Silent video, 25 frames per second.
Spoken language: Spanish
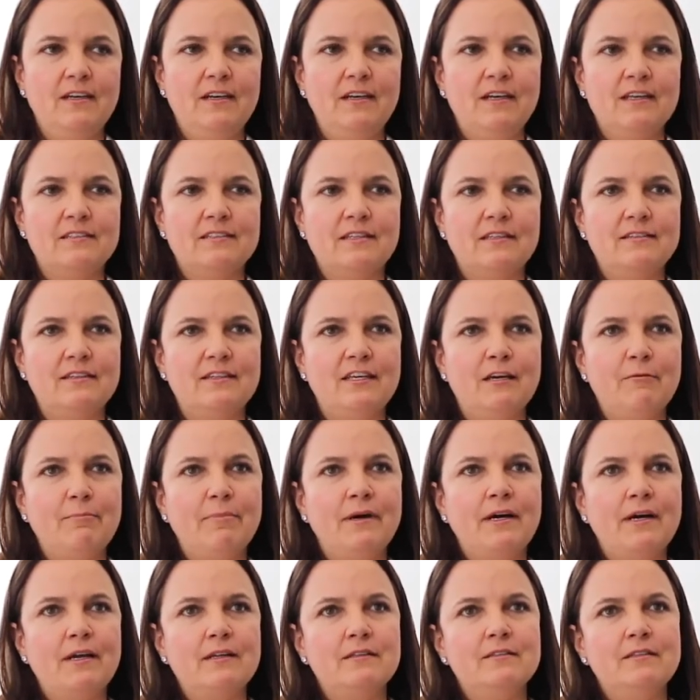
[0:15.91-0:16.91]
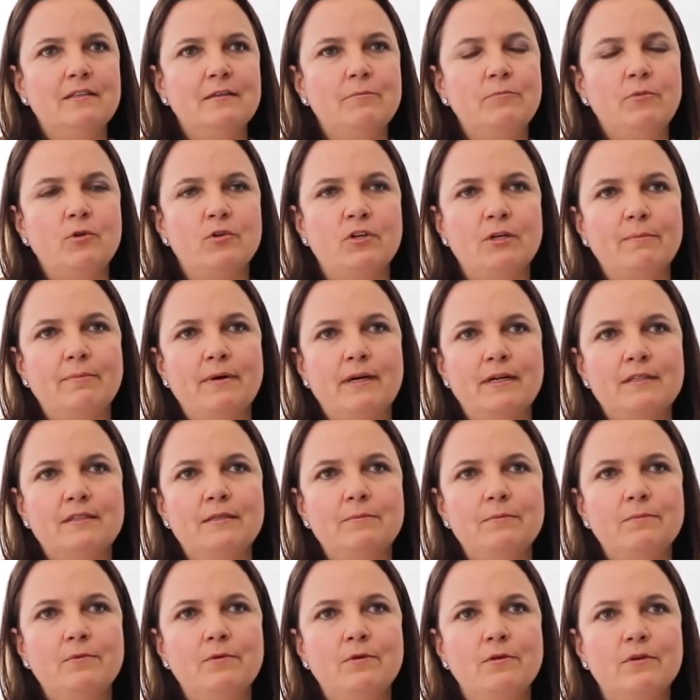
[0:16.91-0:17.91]
La estrategia parte, por una
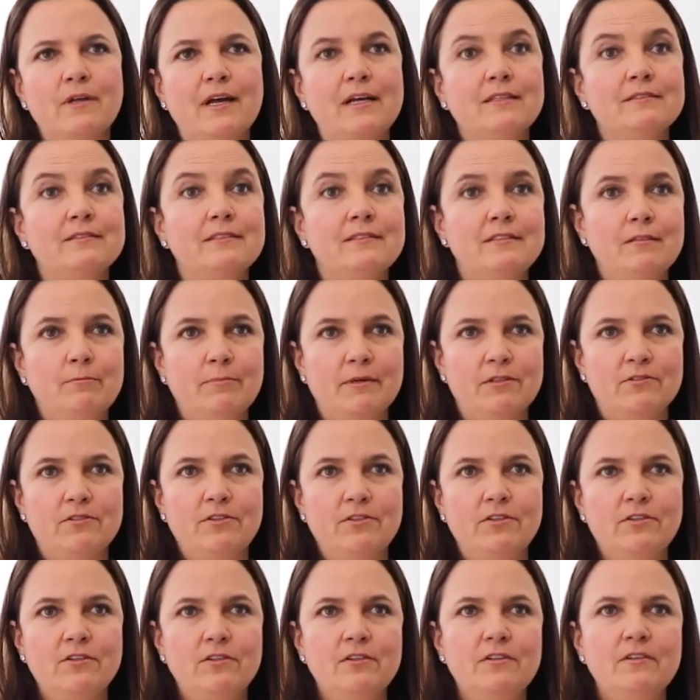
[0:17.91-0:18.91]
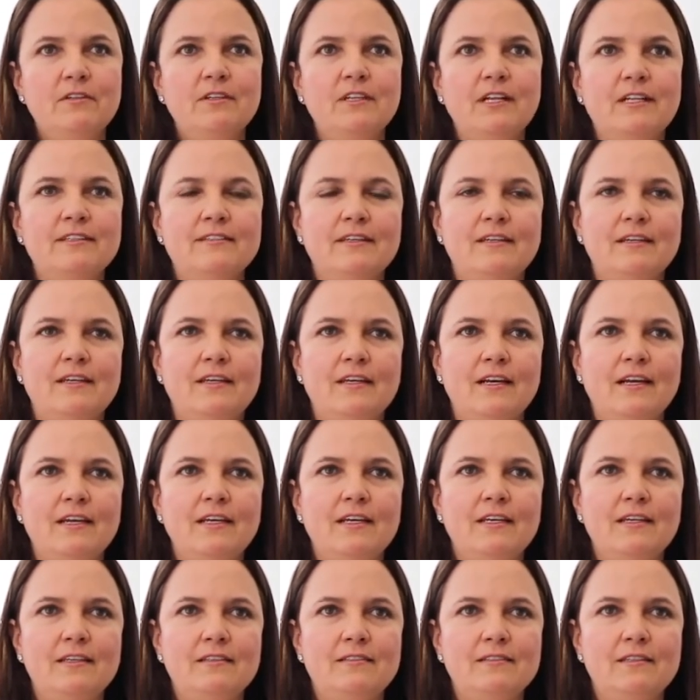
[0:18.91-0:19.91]
parte, por anticipación, el tener la
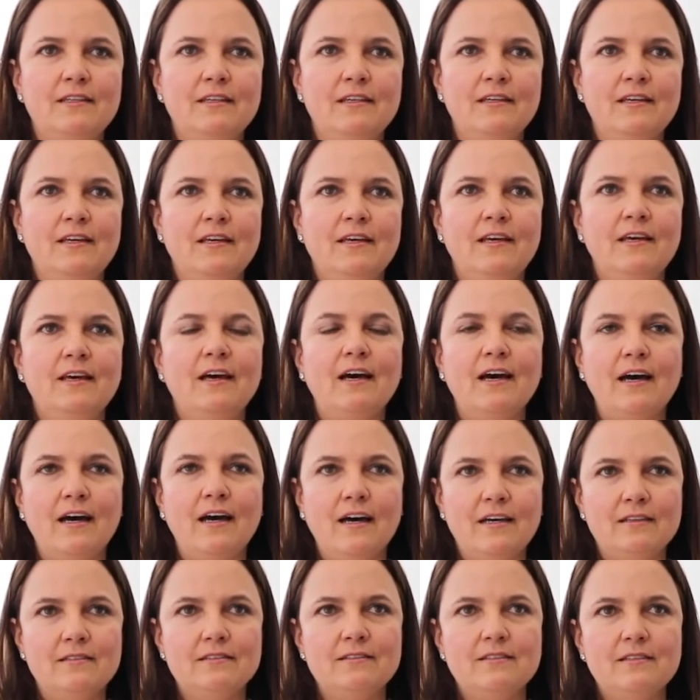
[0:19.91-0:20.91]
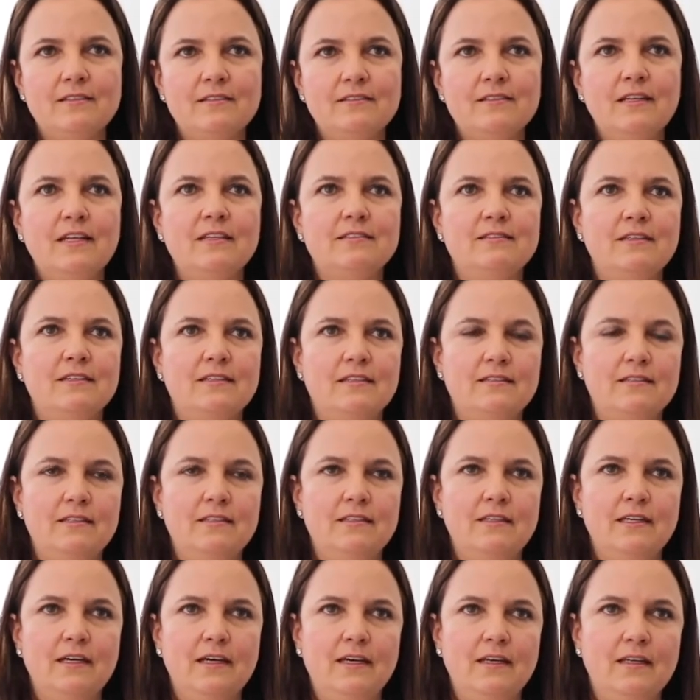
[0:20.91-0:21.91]
gente antes de las
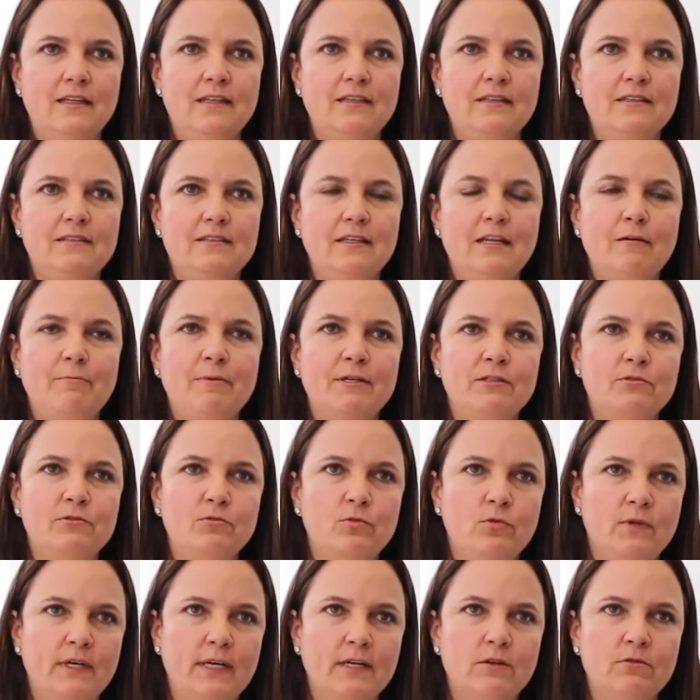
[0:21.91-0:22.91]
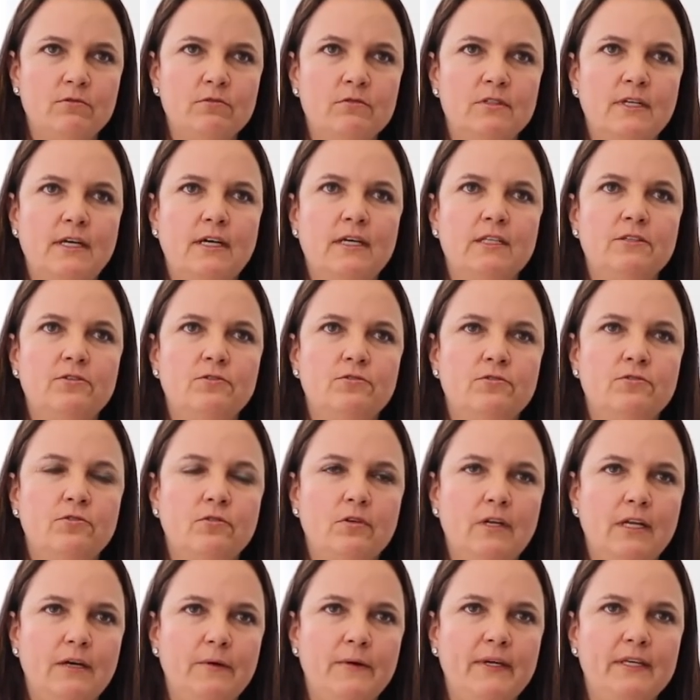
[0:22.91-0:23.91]
necesidades de la apertura de contratos
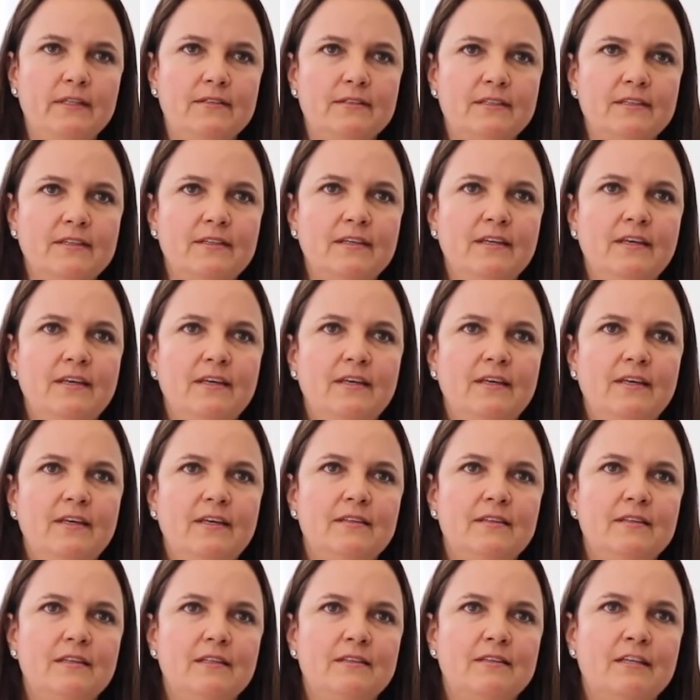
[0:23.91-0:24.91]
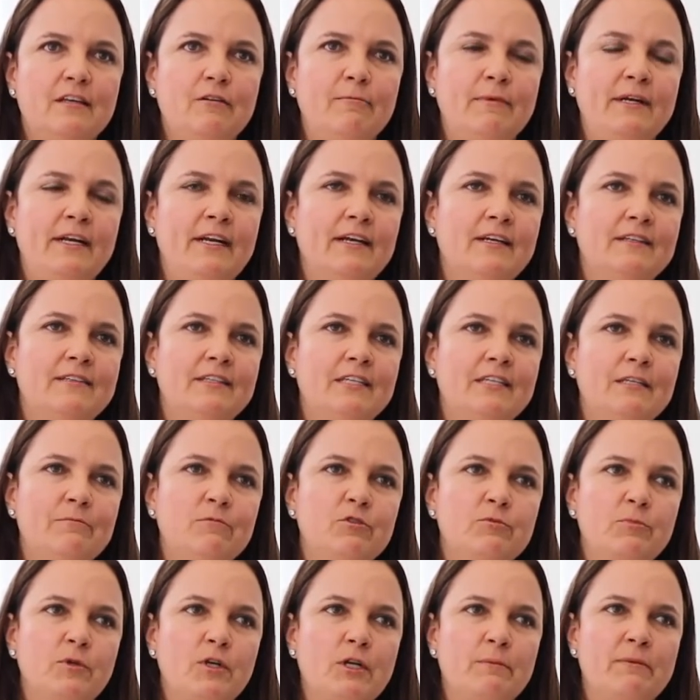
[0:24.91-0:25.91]
o de la venta, de tal manera que
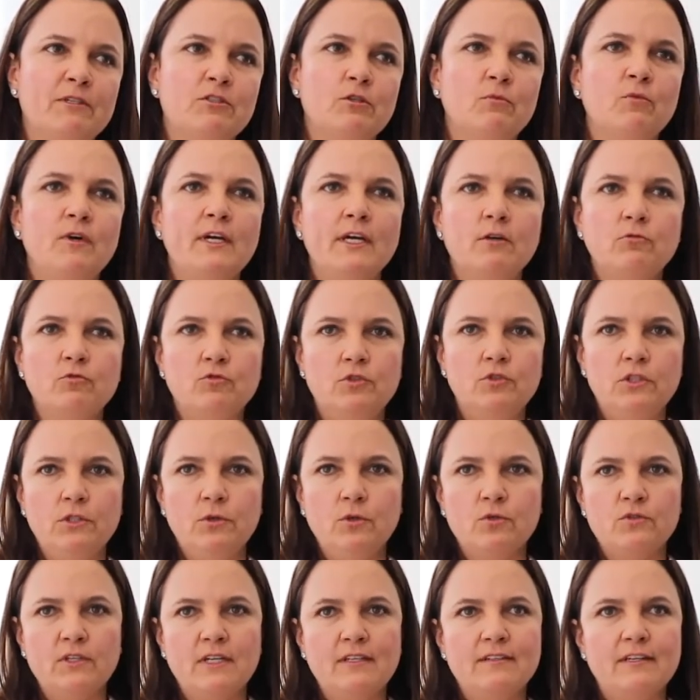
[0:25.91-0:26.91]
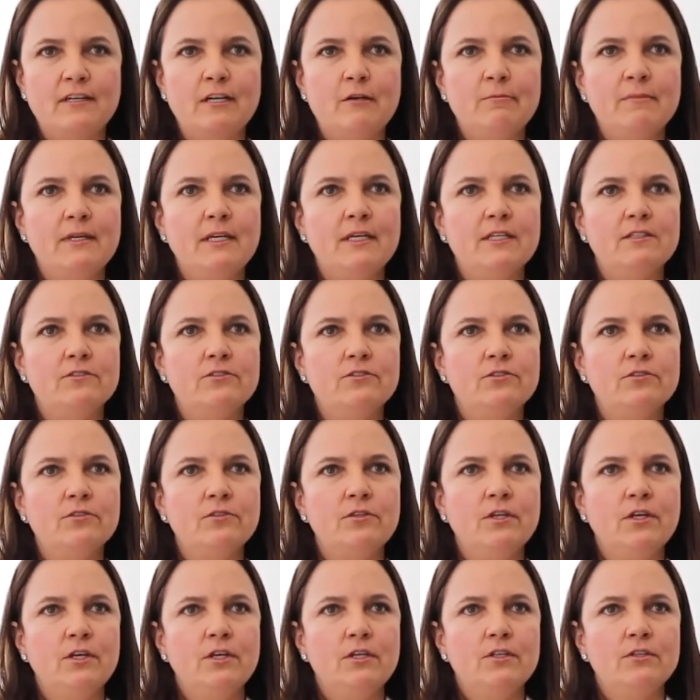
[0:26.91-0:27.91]
tenemos programas como ejecutivos en
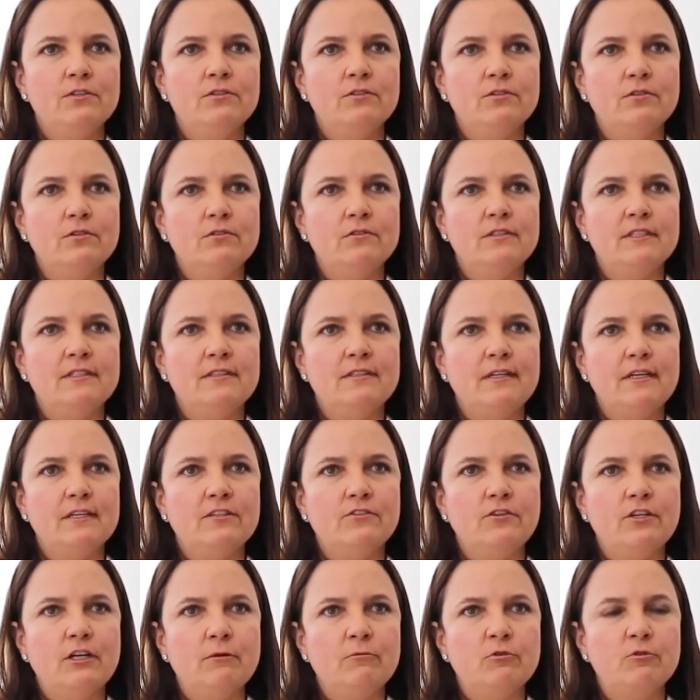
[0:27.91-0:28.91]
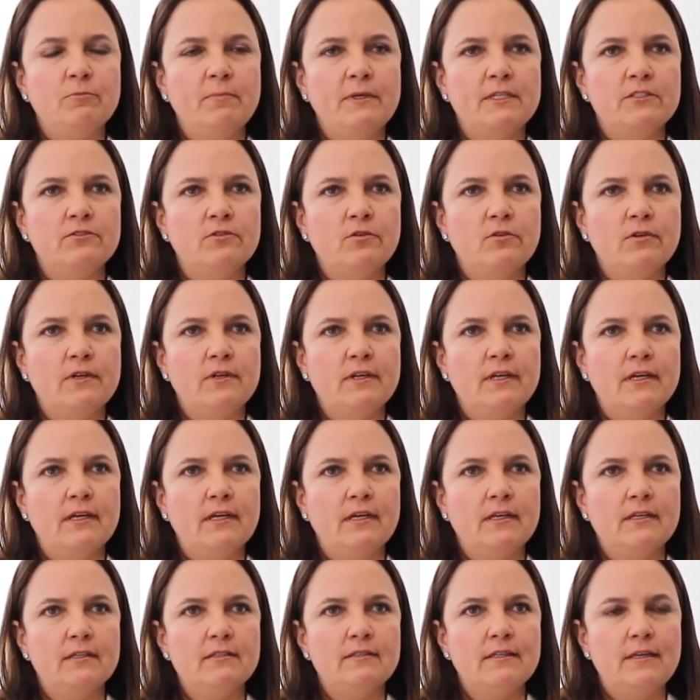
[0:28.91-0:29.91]
entrenamiento, donde seleccionamos
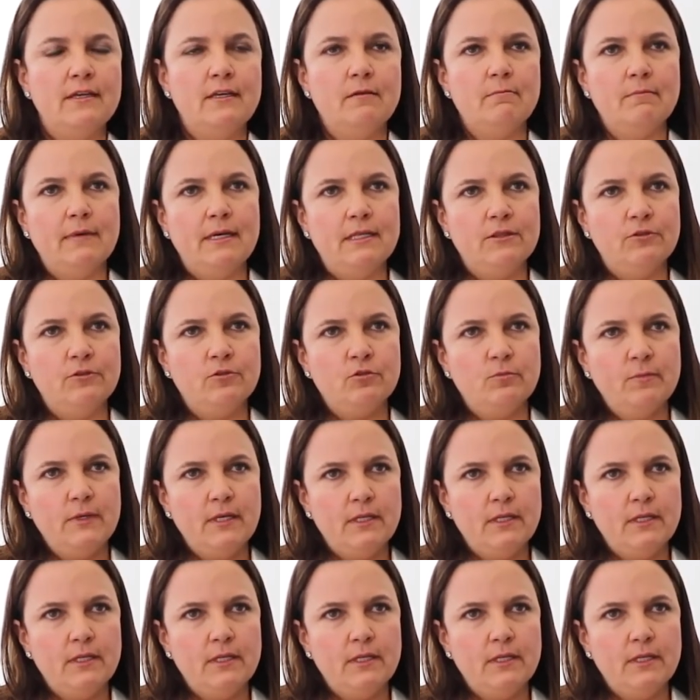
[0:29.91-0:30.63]
personas en mandos